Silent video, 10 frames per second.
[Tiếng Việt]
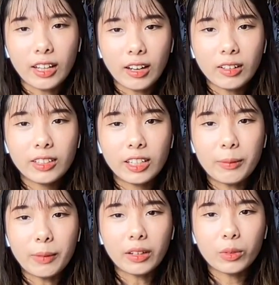đó
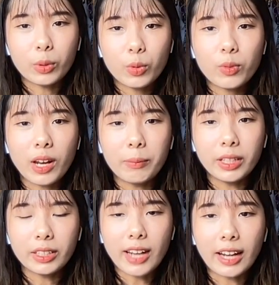để mà cuối cùng là
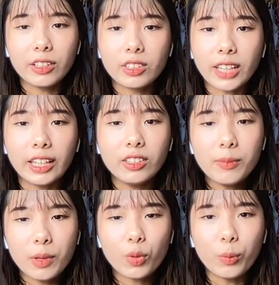mình đạt được cái
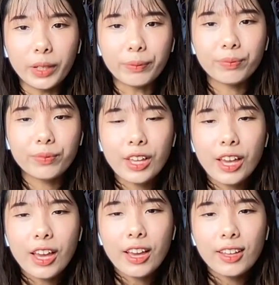ước mơ của mình
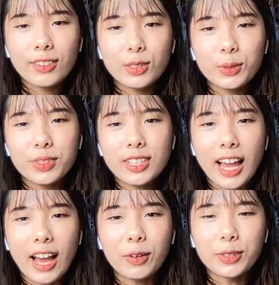ví dụ như
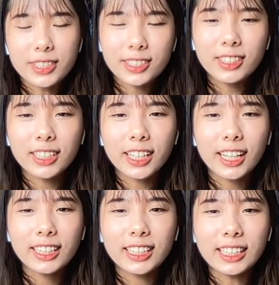là hồi xưa đi
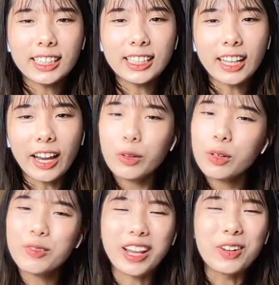thì à đâu
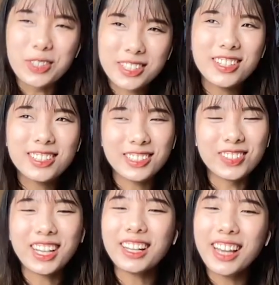không phải là hồi xưa chỉ
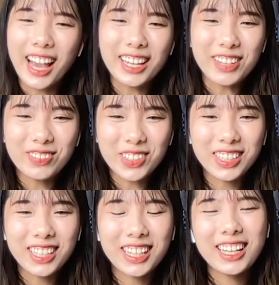mới cách đây 2 năm thôi
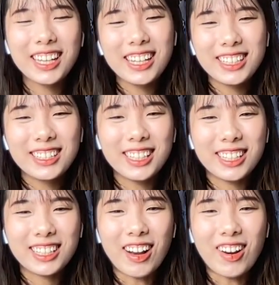
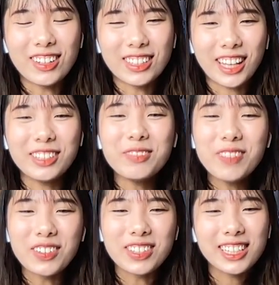chị còn cái ước
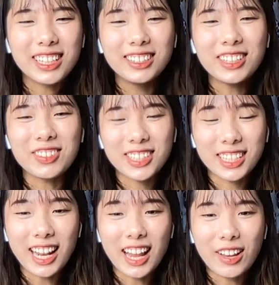mơ của chị lớn nhất của
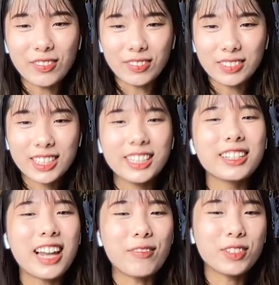chị đấy là chị
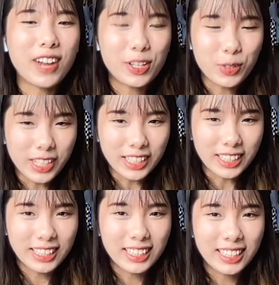được làm trong đài truyền hình